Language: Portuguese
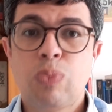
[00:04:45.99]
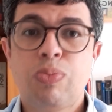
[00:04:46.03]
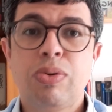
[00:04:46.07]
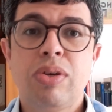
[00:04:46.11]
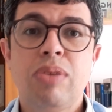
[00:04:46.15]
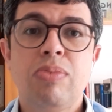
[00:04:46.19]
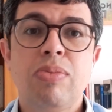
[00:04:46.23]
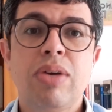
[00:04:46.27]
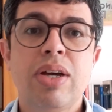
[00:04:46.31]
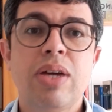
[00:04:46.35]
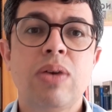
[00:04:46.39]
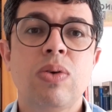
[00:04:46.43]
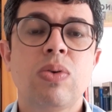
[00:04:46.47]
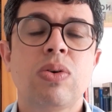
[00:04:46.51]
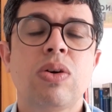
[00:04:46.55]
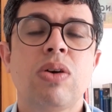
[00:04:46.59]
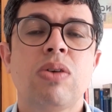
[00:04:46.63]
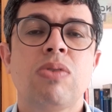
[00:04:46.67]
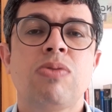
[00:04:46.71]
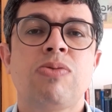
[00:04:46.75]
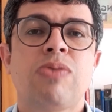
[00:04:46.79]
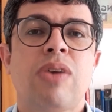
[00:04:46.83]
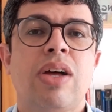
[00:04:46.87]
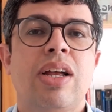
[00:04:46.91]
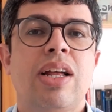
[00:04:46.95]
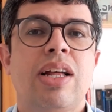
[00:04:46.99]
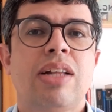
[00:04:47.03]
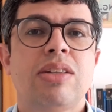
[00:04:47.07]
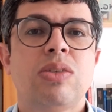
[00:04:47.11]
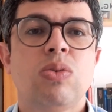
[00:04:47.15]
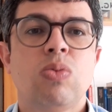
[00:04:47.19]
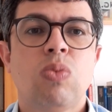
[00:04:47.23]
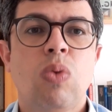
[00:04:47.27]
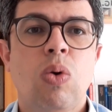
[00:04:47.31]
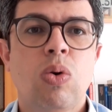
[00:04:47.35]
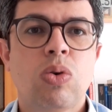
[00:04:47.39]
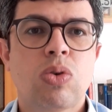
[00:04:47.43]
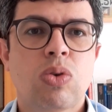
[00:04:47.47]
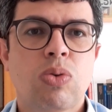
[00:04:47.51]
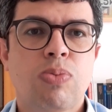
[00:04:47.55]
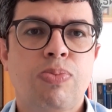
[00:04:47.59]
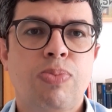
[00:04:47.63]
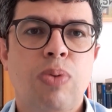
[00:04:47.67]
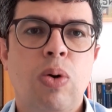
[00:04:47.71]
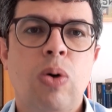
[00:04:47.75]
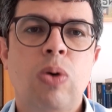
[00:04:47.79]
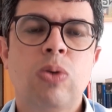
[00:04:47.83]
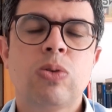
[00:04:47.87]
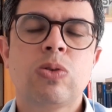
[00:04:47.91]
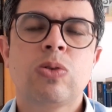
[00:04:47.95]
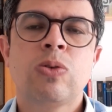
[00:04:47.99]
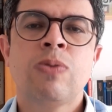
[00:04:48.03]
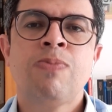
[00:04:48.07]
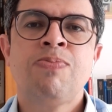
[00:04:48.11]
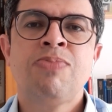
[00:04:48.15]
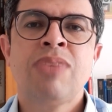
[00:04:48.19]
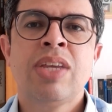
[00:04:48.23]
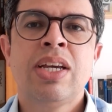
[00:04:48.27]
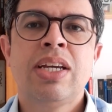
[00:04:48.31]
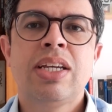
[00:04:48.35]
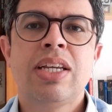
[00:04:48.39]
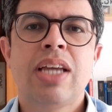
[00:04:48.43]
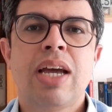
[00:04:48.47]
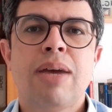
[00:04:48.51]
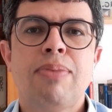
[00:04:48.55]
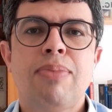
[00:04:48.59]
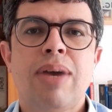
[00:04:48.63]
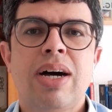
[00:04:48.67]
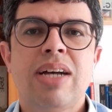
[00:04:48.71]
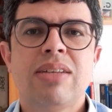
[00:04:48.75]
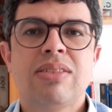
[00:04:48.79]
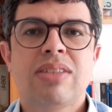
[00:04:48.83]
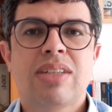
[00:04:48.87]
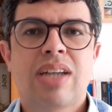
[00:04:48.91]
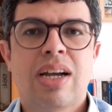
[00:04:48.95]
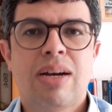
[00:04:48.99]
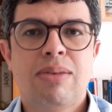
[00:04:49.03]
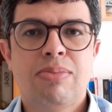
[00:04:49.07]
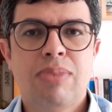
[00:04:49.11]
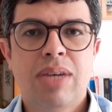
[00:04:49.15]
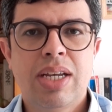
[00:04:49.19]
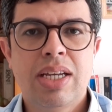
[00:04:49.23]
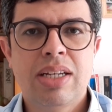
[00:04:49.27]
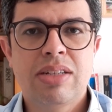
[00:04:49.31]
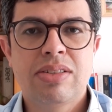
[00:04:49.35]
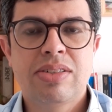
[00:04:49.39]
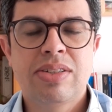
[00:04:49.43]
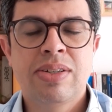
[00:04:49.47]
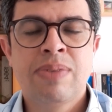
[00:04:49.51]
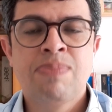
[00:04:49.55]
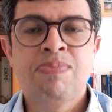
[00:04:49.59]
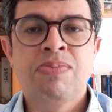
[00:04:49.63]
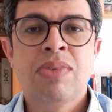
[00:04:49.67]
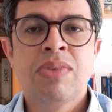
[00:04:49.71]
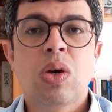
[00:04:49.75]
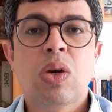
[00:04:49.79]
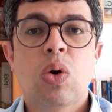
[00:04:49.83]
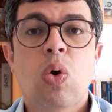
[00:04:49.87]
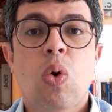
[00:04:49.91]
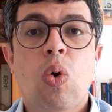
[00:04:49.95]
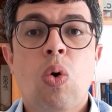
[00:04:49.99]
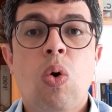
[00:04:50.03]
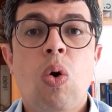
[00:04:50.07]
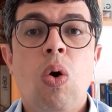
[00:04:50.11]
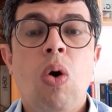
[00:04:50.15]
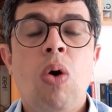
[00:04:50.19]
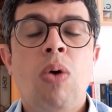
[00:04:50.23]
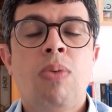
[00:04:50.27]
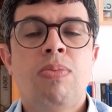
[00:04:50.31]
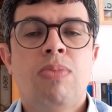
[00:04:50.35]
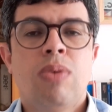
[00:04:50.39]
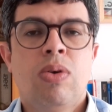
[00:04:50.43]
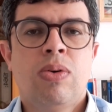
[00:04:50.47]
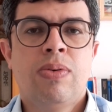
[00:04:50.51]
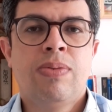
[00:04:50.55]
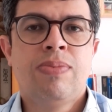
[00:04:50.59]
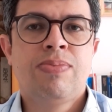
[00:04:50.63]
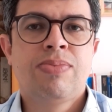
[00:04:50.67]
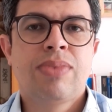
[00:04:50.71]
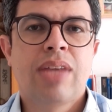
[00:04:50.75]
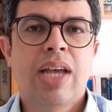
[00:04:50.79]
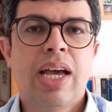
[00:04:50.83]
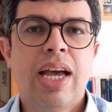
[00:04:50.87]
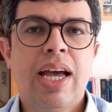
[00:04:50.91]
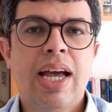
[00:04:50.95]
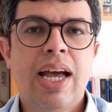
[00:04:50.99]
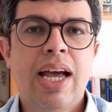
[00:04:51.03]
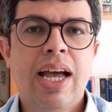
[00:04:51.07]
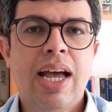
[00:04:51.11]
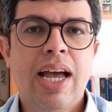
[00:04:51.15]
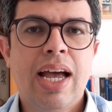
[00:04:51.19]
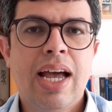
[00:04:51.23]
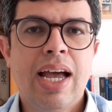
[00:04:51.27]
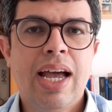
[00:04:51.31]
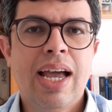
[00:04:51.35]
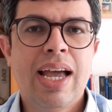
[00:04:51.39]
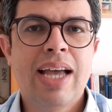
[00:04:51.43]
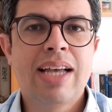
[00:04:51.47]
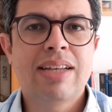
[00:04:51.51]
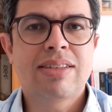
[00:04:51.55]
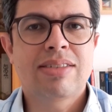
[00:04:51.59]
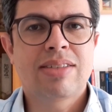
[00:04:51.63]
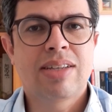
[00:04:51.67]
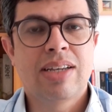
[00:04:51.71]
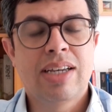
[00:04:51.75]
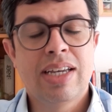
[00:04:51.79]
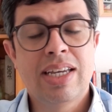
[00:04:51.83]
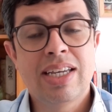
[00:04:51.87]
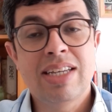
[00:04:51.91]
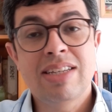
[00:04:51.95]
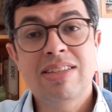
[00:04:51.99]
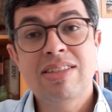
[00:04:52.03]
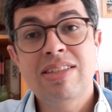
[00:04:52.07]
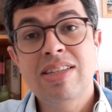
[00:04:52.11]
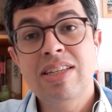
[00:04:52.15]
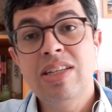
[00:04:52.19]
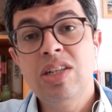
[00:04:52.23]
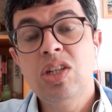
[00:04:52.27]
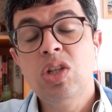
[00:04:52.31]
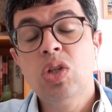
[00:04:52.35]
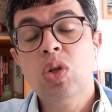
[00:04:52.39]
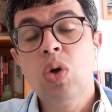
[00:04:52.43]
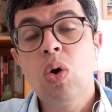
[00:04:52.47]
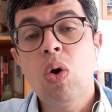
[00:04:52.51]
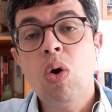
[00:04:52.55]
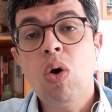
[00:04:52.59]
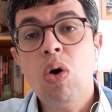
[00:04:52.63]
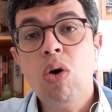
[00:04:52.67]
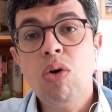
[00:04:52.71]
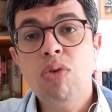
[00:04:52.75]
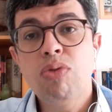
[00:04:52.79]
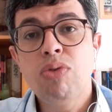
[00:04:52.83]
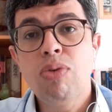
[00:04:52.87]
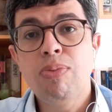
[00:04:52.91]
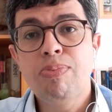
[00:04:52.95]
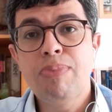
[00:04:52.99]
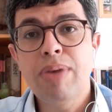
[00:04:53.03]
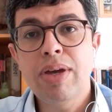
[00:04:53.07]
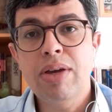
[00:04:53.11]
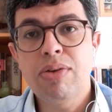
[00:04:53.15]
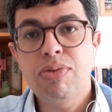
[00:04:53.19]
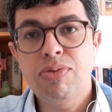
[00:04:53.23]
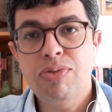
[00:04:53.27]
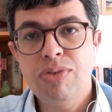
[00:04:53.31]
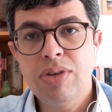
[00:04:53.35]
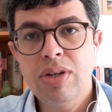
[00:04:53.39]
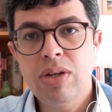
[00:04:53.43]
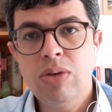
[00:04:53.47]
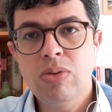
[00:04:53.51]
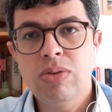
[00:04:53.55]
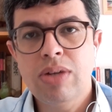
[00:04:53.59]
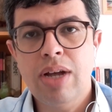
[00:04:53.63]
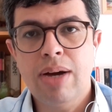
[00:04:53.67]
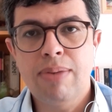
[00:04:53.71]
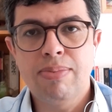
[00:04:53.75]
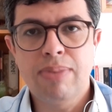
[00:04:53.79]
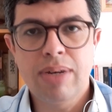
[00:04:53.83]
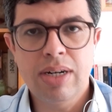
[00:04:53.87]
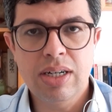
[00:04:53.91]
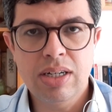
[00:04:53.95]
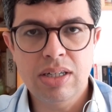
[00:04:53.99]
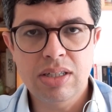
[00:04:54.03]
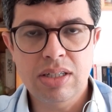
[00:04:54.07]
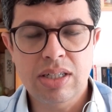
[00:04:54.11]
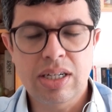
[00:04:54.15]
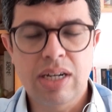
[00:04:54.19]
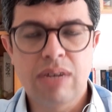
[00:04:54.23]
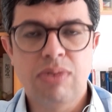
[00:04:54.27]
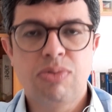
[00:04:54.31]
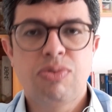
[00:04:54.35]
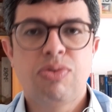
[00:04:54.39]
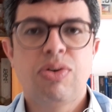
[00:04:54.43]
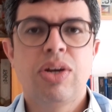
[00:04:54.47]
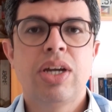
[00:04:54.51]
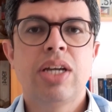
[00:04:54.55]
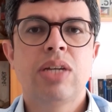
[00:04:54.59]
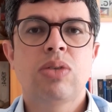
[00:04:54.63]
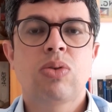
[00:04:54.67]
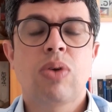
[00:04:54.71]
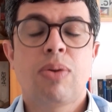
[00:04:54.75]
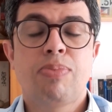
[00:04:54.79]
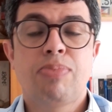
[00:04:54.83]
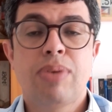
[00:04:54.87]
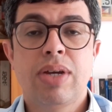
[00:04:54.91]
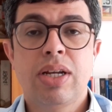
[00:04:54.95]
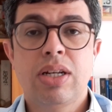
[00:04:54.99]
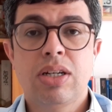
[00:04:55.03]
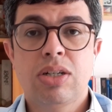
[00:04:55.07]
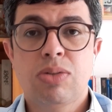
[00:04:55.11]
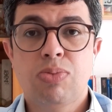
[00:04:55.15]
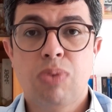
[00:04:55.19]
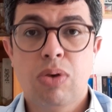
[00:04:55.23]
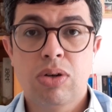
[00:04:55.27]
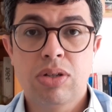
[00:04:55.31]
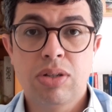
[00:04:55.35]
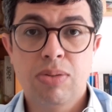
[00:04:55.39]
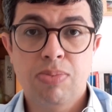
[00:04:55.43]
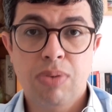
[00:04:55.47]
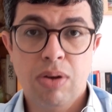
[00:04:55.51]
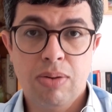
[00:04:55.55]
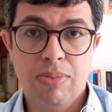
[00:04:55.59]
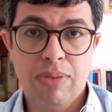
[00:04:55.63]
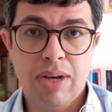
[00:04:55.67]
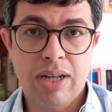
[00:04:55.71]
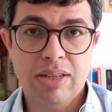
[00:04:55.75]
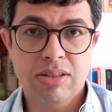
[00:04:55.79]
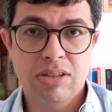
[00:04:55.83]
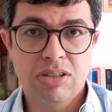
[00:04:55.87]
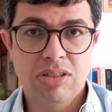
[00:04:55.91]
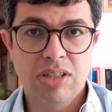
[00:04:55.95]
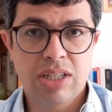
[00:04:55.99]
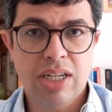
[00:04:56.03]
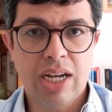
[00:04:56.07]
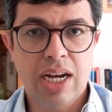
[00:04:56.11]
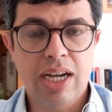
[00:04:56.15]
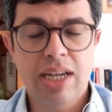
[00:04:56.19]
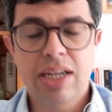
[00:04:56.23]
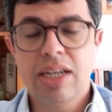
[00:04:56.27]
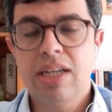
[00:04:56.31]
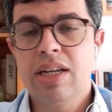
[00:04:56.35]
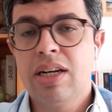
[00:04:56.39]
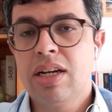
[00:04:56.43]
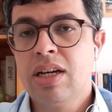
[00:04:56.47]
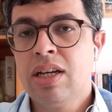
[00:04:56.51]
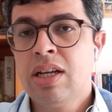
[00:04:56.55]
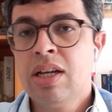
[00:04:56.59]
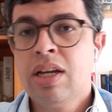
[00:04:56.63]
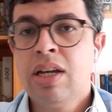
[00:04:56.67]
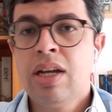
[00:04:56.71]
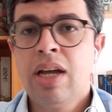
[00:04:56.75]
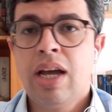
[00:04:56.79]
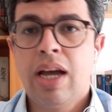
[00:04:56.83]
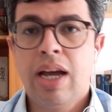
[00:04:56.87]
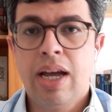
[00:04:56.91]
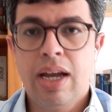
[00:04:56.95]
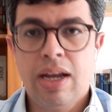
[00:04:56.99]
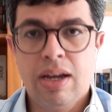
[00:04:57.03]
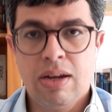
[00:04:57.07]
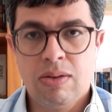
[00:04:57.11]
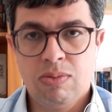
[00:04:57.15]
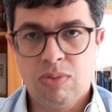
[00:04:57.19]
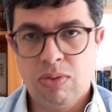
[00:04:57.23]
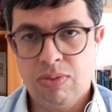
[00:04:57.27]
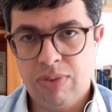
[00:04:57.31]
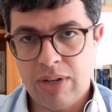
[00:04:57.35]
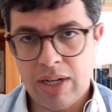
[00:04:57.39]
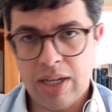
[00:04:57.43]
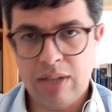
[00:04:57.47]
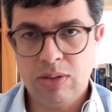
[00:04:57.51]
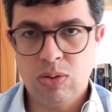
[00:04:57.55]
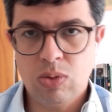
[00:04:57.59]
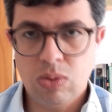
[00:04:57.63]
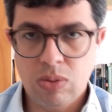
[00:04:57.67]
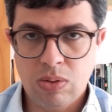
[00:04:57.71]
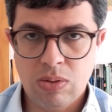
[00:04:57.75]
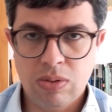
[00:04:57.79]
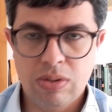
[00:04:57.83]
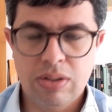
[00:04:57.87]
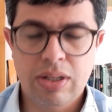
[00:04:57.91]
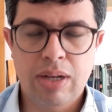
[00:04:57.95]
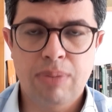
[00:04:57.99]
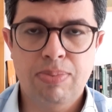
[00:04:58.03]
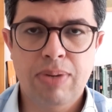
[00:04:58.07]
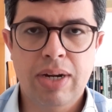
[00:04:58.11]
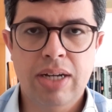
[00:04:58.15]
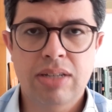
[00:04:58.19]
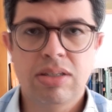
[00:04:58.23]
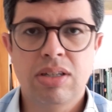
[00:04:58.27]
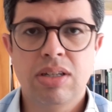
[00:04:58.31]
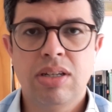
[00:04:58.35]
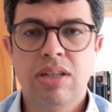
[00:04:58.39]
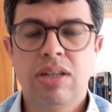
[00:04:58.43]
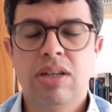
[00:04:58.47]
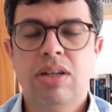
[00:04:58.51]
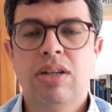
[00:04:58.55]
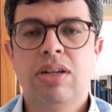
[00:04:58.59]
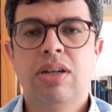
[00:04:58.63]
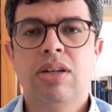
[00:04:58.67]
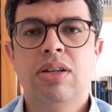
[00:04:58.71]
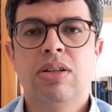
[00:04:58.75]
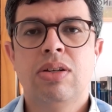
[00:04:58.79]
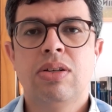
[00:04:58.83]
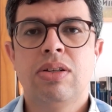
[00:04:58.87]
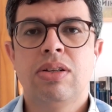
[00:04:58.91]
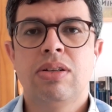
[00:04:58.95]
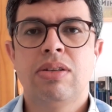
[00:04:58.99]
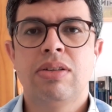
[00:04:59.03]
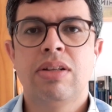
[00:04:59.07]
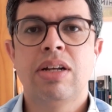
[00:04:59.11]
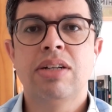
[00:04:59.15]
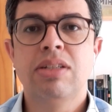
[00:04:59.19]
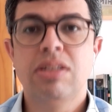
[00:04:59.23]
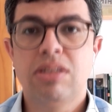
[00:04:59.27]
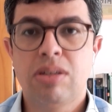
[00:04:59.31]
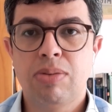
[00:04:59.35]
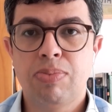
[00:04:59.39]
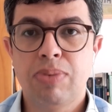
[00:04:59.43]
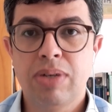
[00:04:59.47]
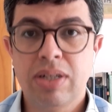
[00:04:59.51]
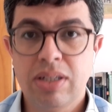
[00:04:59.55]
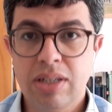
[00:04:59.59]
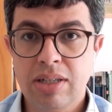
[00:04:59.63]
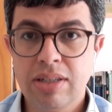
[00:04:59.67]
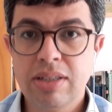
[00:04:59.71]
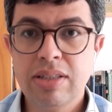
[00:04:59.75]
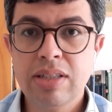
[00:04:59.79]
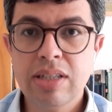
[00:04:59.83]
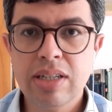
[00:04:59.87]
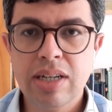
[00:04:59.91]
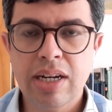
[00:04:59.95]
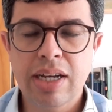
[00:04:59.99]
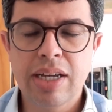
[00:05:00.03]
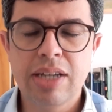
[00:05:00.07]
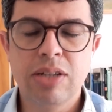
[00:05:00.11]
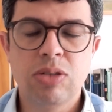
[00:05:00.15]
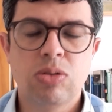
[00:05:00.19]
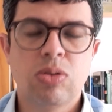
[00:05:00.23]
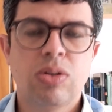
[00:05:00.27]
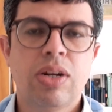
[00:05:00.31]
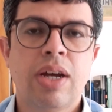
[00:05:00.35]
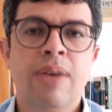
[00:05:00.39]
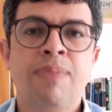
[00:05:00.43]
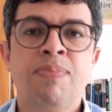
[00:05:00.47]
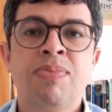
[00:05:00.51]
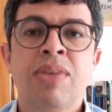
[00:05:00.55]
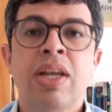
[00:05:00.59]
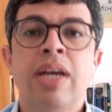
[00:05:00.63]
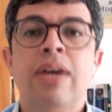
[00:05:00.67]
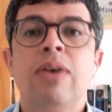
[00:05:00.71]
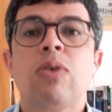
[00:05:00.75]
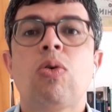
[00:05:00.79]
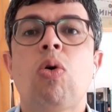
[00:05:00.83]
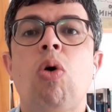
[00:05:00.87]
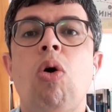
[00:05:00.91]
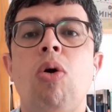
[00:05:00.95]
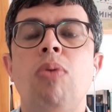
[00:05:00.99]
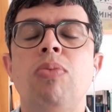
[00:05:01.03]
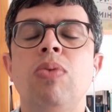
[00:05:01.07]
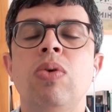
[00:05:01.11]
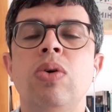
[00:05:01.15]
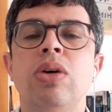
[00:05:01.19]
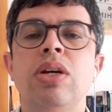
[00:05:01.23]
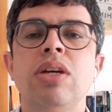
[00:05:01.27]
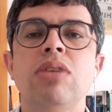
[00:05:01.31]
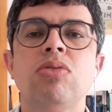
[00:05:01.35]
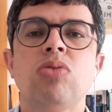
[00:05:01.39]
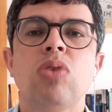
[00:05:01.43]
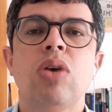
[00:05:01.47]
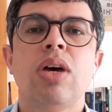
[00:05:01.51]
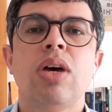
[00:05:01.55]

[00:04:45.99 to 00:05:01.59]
Primeiro eu quero falar de um outro ponto, que é basicamente como é, essa, esse novo perfil da banca, feito apenas por diplomatas de carreira, é, vou falar do, da parte da disciplina de direito, né? Como isso